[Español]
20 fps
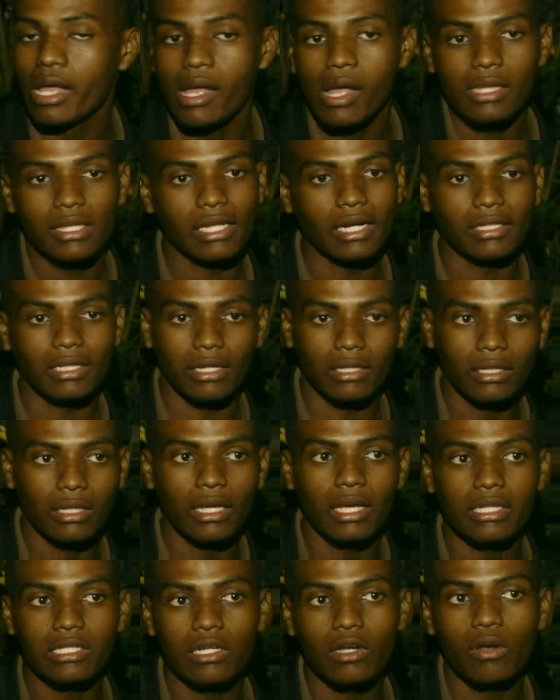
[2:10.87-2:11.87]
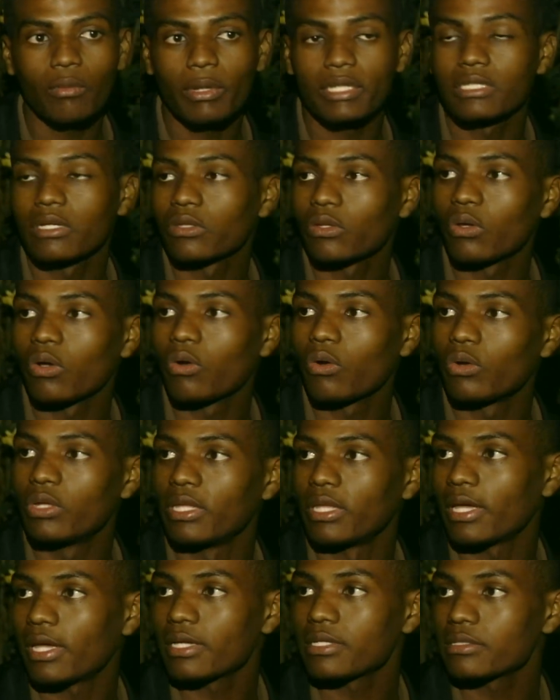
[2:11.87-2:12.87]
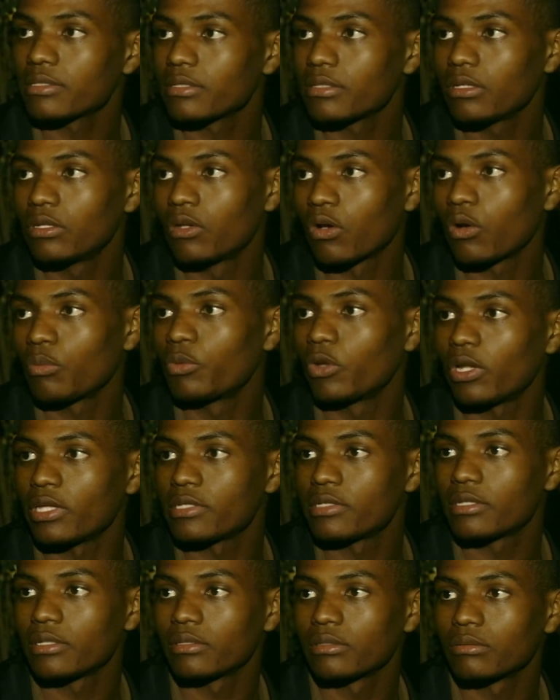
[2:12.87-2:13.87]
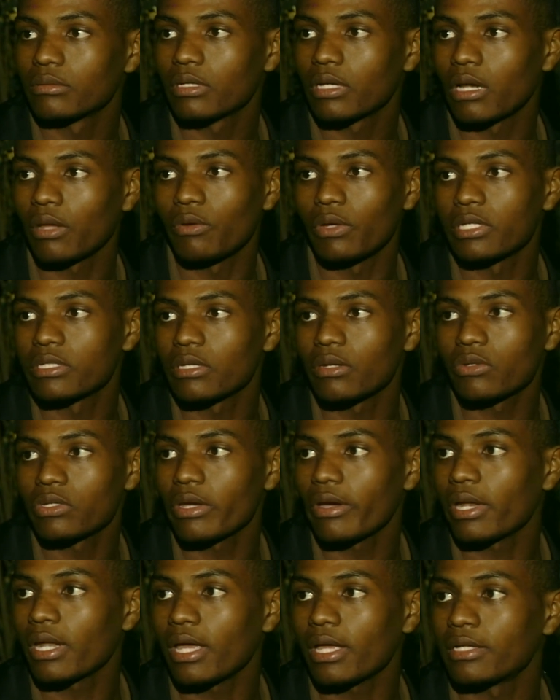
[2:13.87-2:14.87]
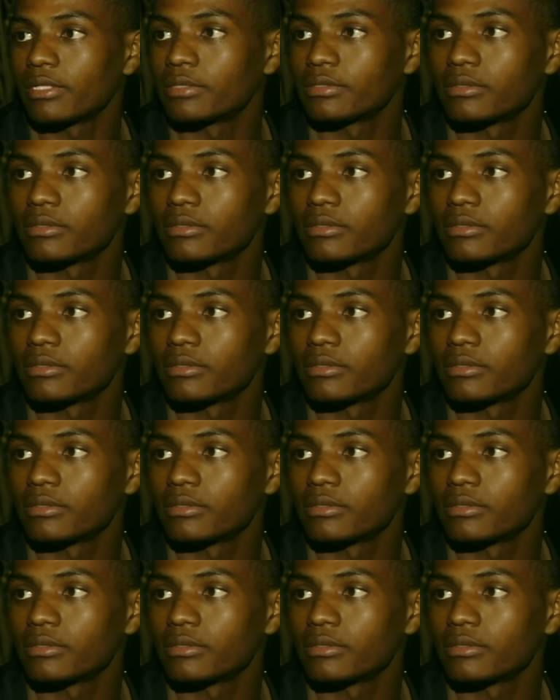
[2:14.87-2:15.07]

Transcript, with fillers: tratar de hacerlo más que todo con ideas y no con violencia, que la violencia no llega a nada